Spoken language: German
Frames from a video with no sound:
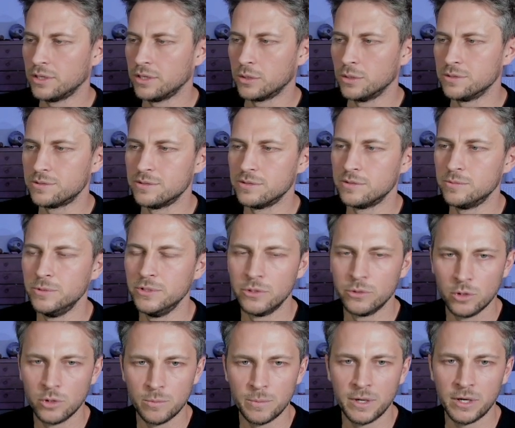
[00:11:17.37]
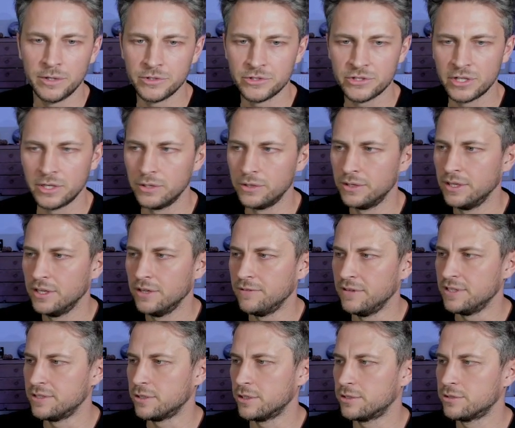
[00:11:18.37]
könnt das Video nochmal anschauen,
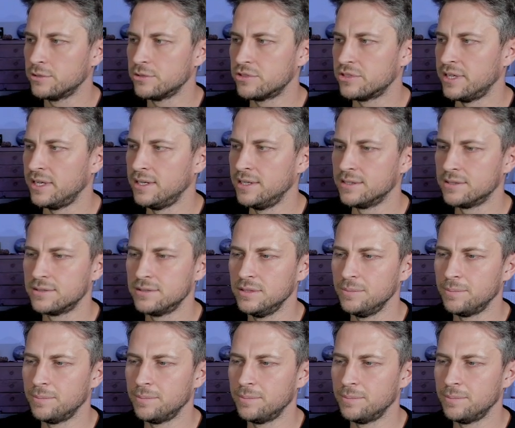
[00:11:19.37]
wenn es euch zu schnell ist. Die